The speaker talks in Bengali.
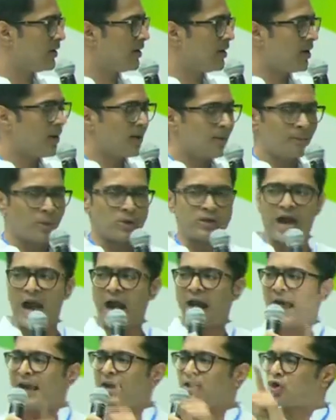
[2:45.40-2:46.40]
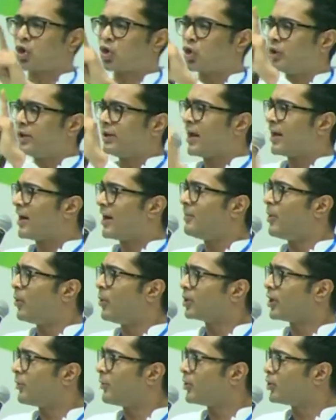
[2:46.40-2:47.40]
বলছে আড়াইশো কোটি টাকা
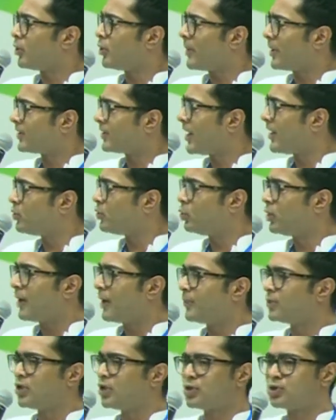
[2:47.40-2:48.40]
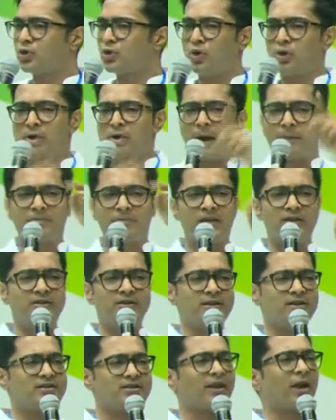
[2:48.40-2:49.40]
মমতা বন্দ্যোপাধ্যায় দুর্গাপুজোর জন্য ক্লাবদের
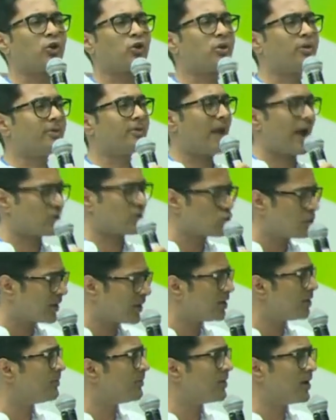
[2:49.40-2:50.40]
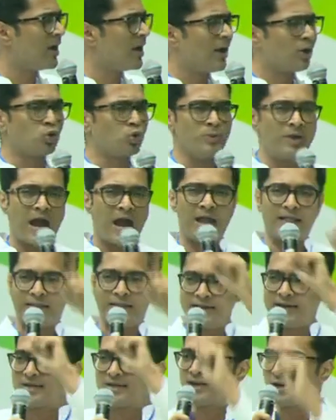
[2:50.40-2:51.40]
দিয়েছে কেন দেবে না একশো বার দেবে তুমি তিন
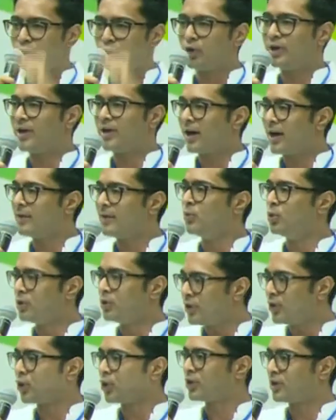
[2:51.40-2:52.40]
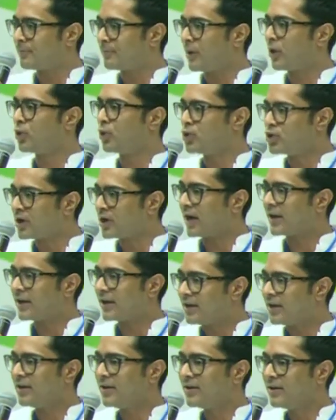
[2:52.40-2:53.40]
হাজার কোটি টাকার মূর্তি করতে পারো গুজরাটে
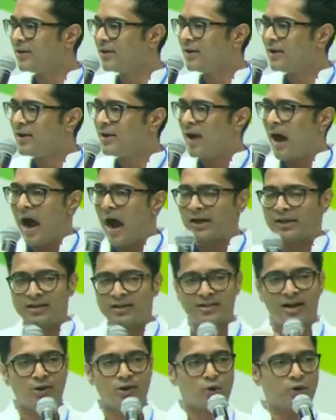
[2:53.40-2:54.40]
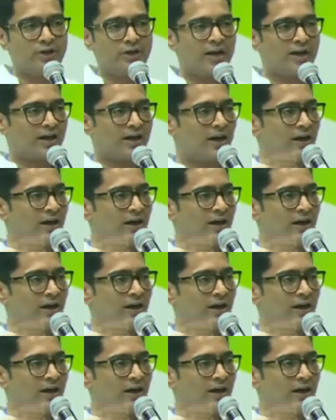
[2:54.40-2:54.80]
আট হাজার কোটি টাকার